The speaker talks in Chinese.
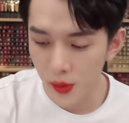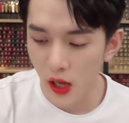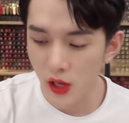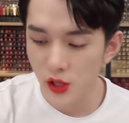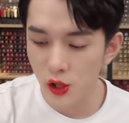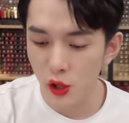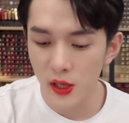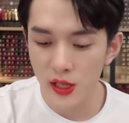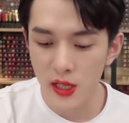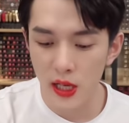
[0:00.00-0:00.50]
不
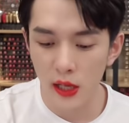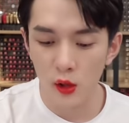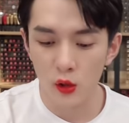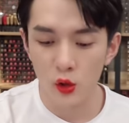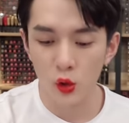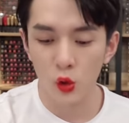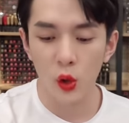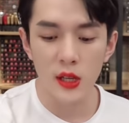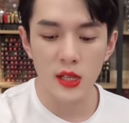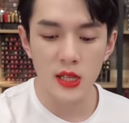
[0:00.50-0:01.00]
要收了钱的
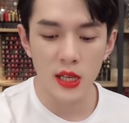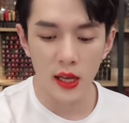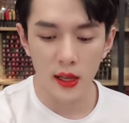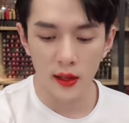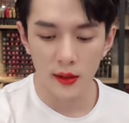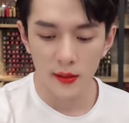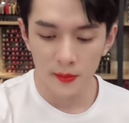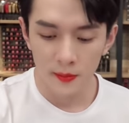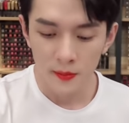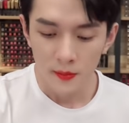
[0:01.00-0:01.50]
就推
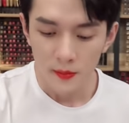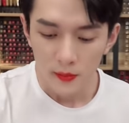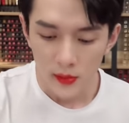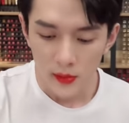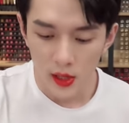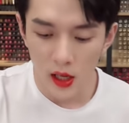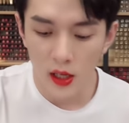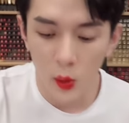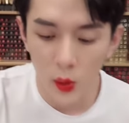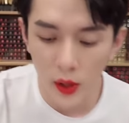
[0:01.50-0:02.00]
荐，
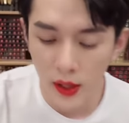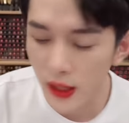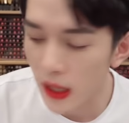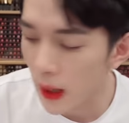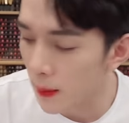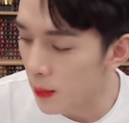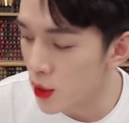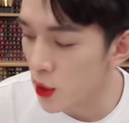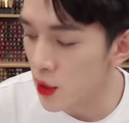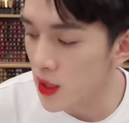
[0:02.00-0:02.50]
要跟我一
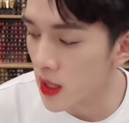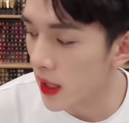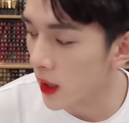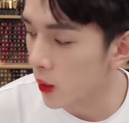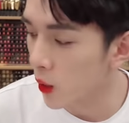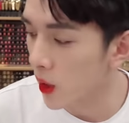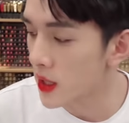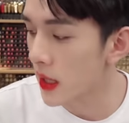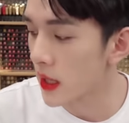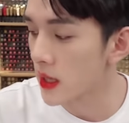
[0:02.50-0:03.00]
样不收钱的
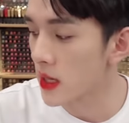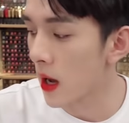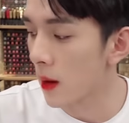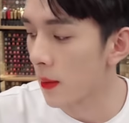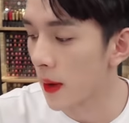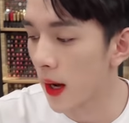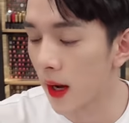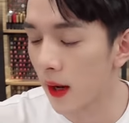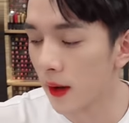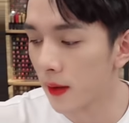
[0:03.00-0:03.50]
也推荐一下，
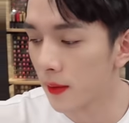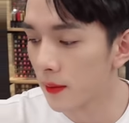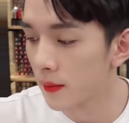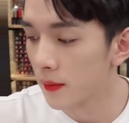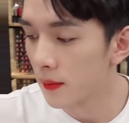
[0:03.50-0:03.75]
好不好？